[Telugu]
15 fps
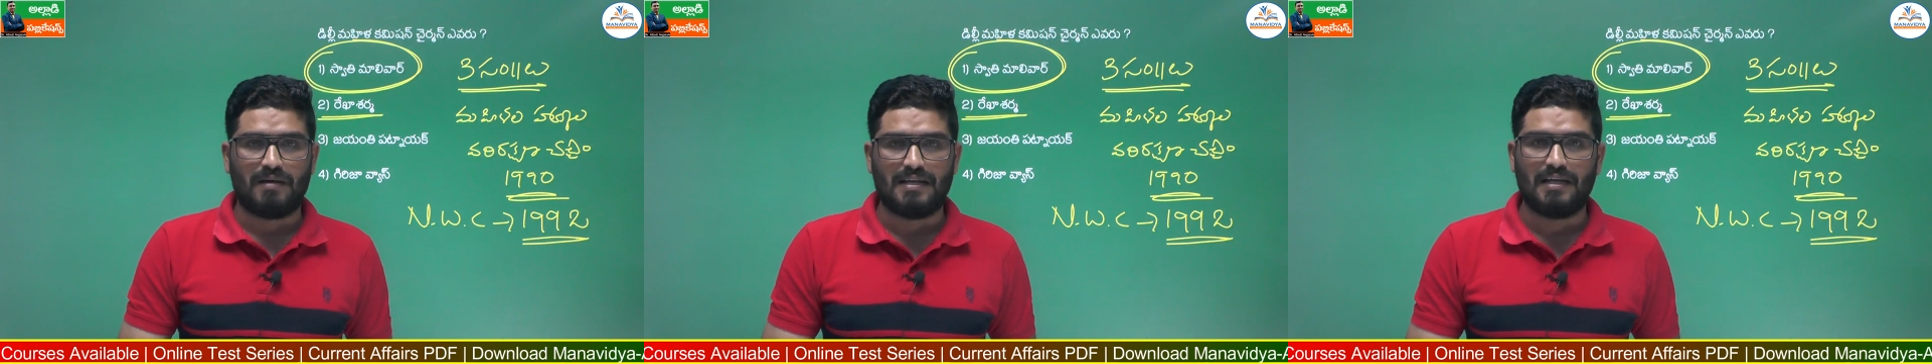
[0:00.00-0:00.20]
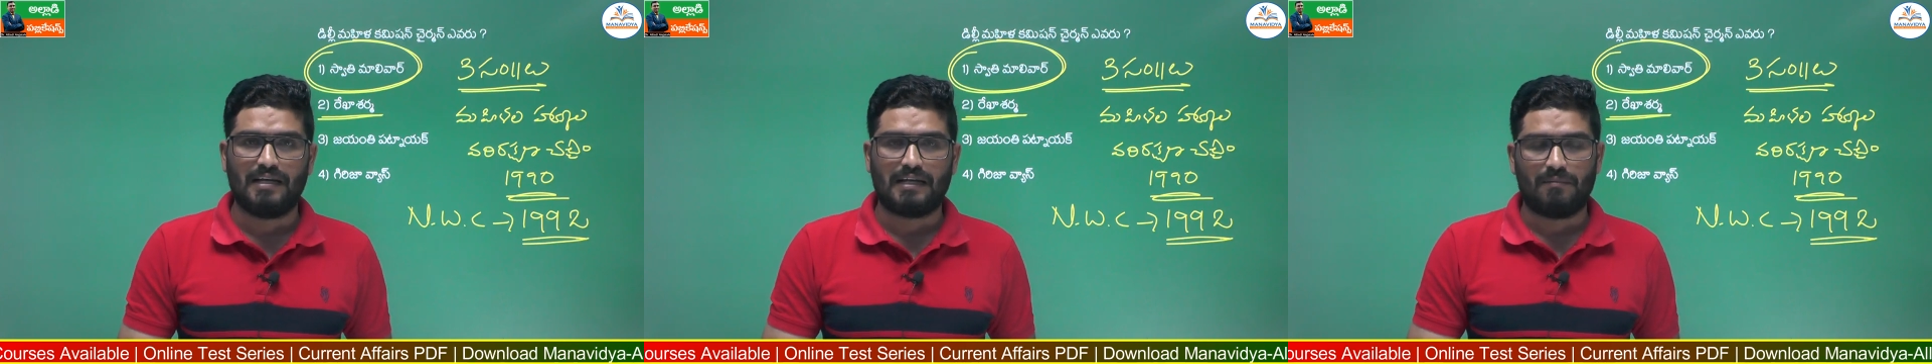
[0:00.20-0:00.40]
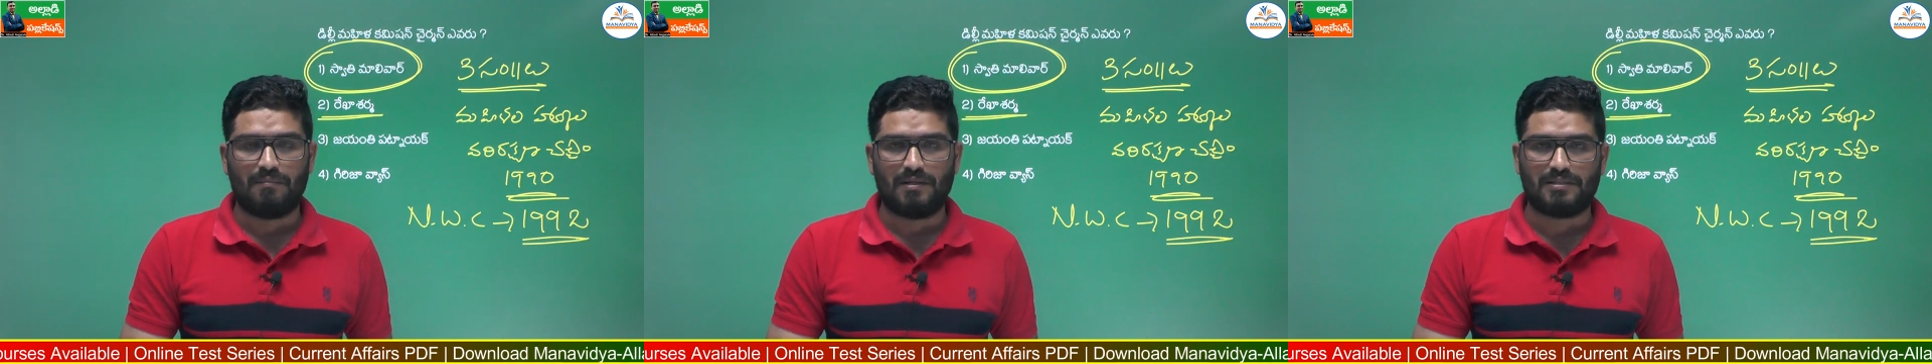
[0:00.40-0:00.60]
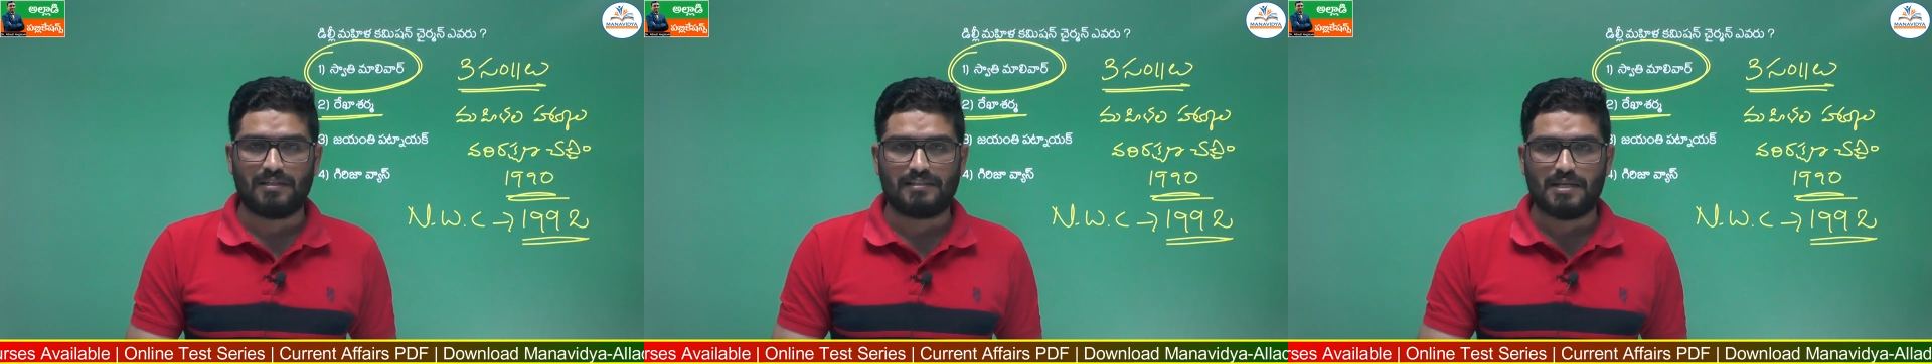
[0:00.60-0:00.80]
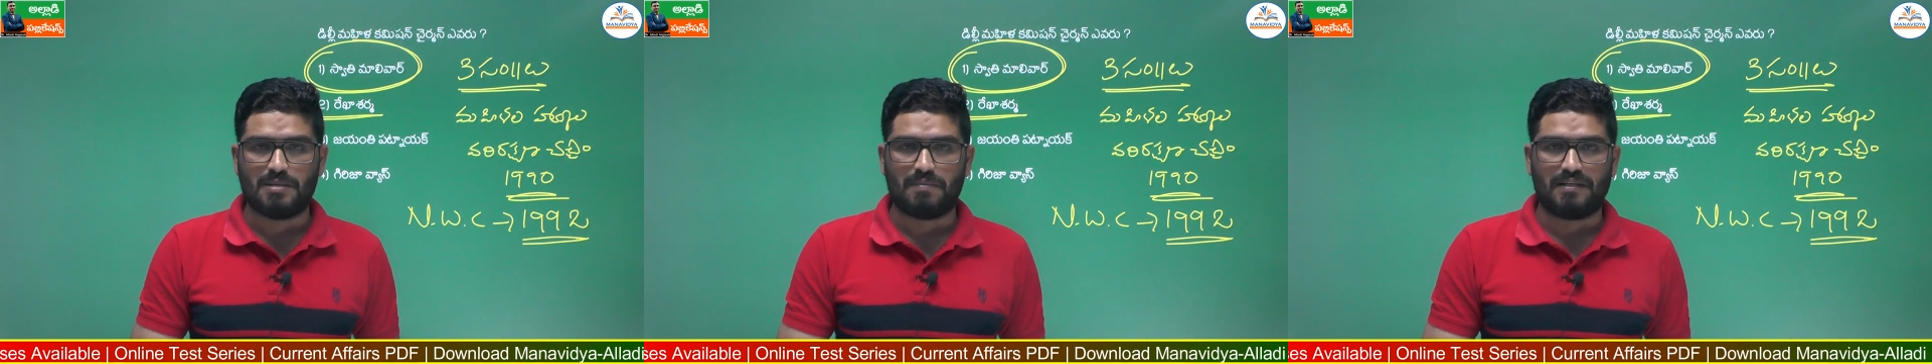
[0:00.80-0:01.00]
మహిళా
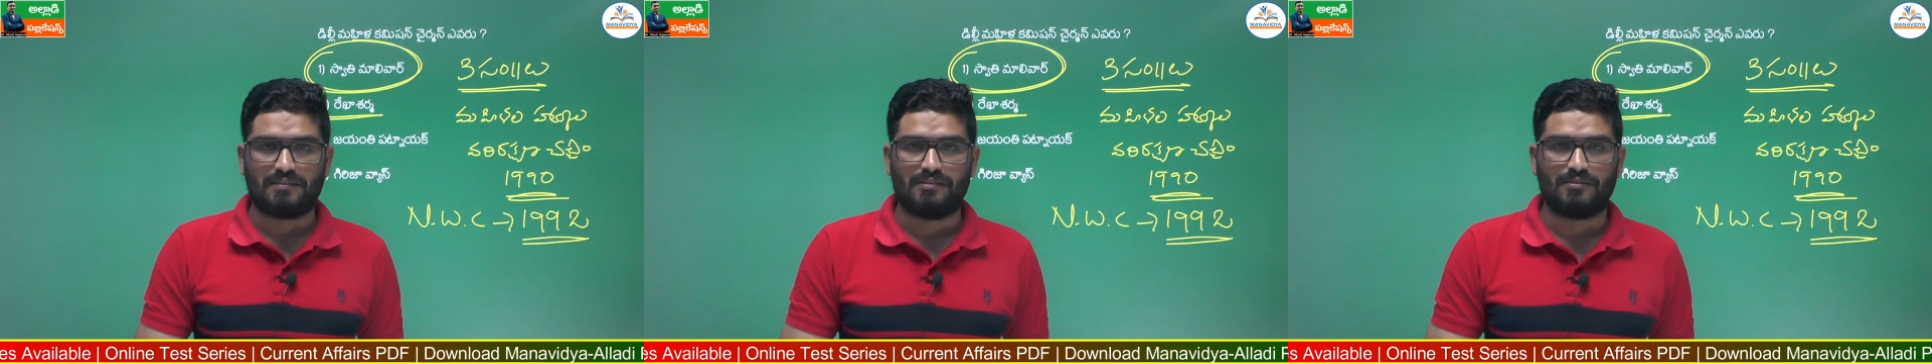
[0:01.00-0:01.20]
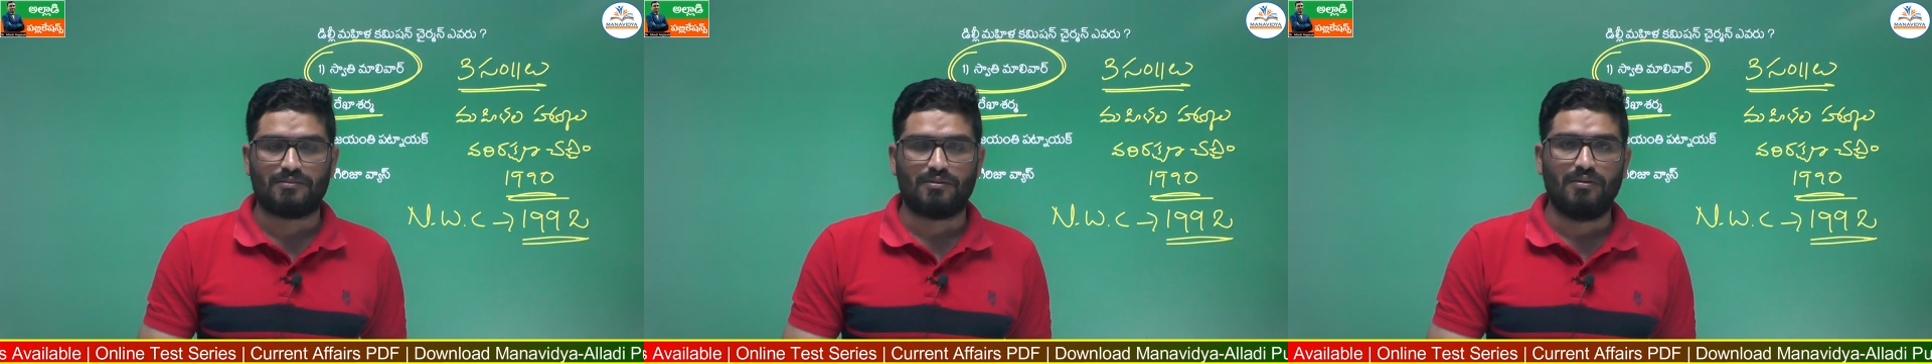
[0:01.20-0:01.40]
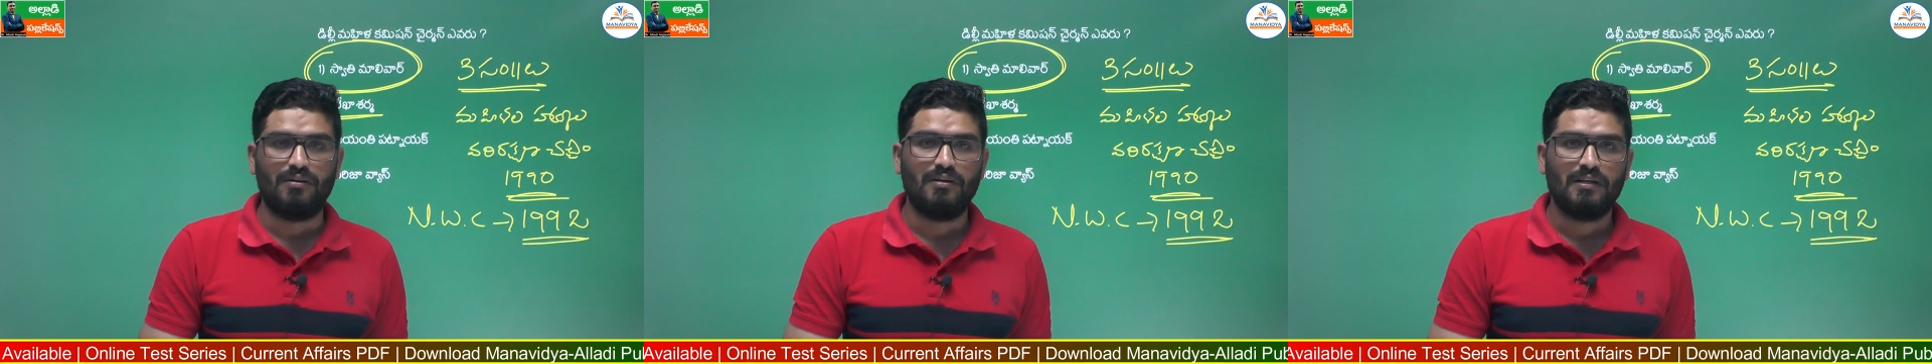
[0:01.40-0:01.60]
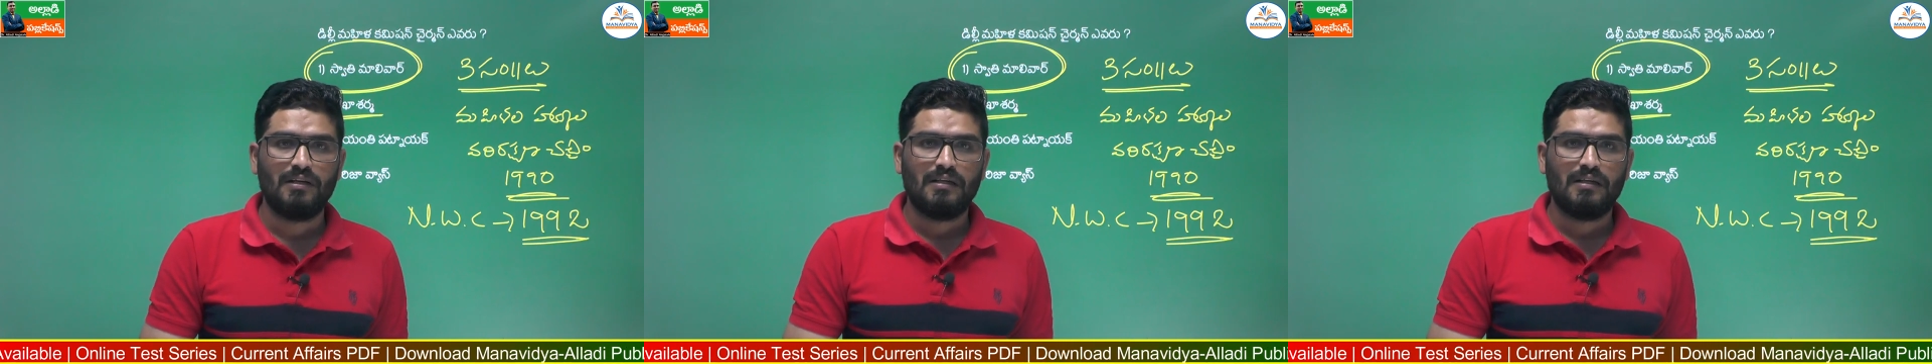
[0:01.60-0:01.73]
కమిషన్ చైర్పర్సన్స్లో